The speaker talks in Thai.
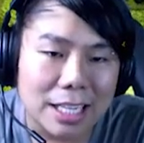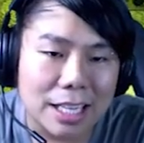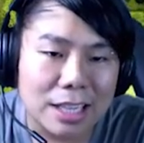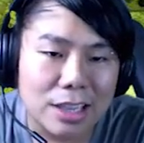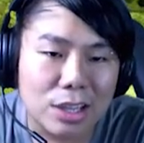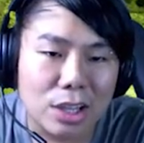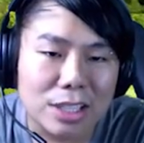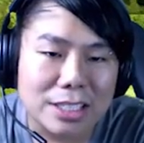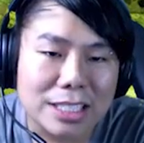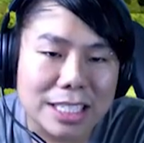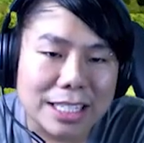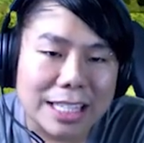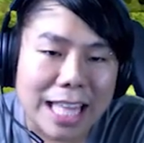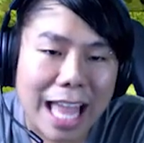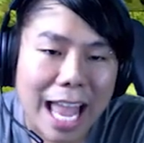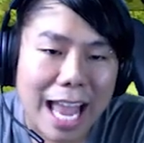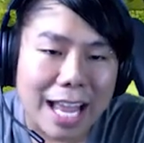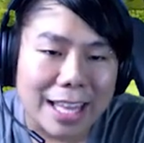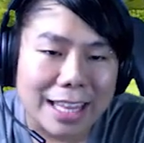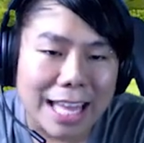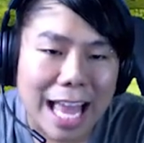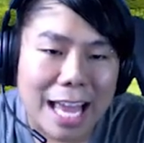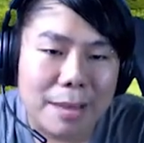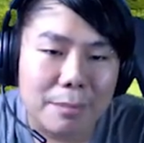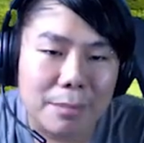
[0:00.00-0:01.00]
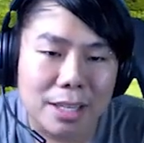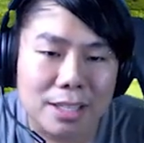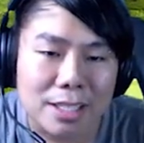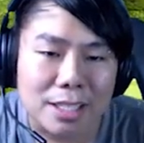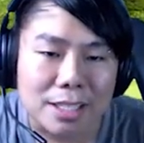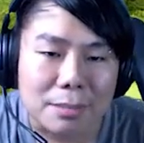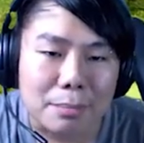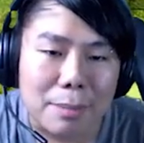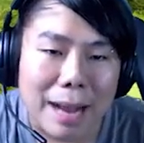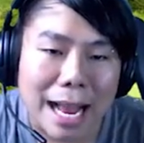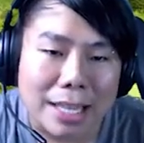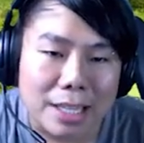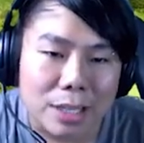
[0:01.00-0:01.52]
รถจะแตกได้เมื่อถึ
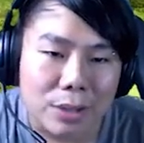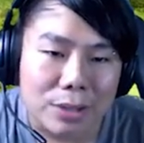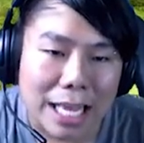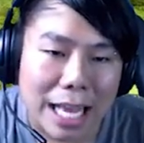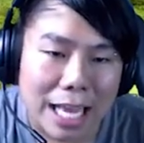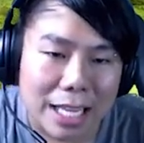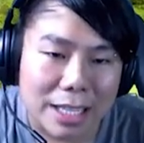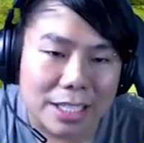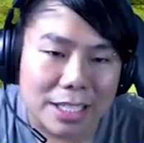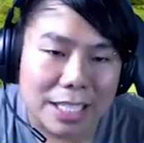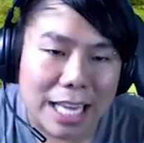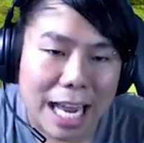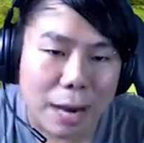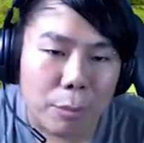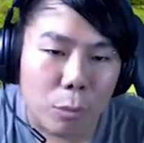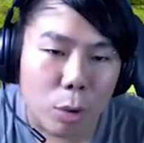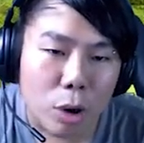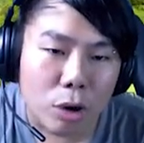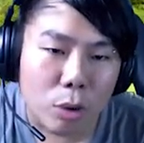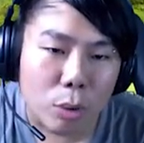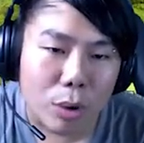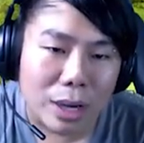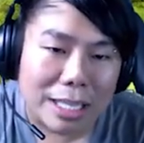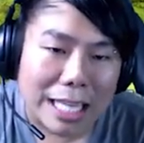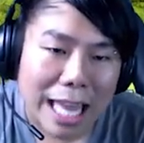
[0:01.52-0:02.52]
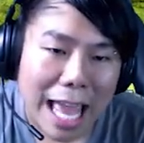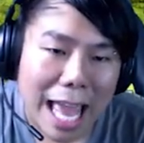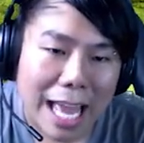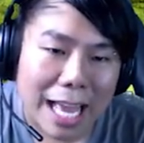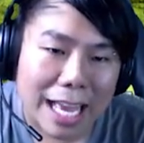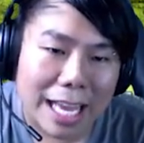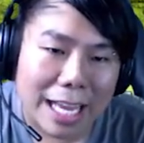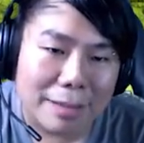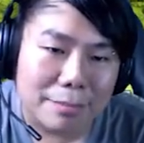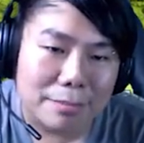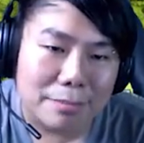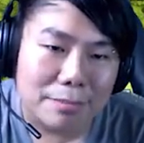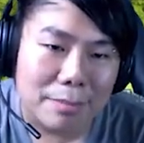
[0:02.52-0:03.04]
งบ้านเท่านั้นยามุ่งขวดแรกค
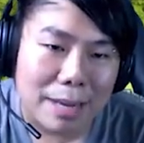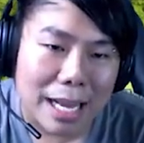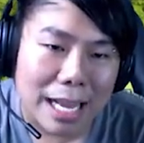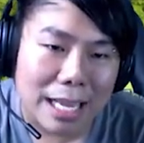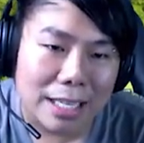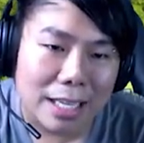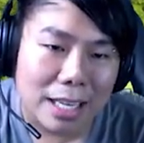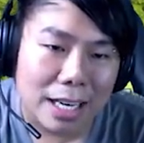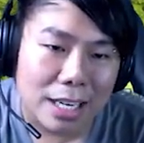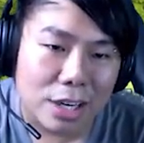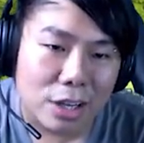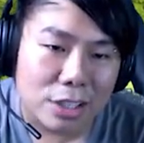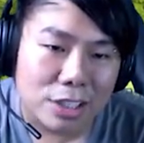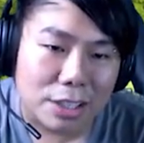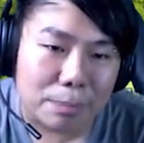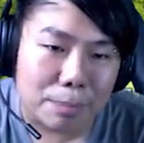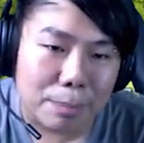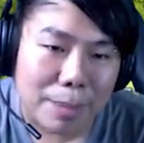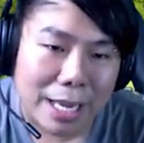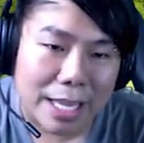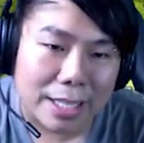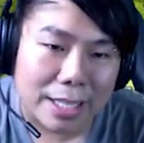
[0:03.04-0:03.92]
รับ มาเลยแล้วแชมเปี้ยน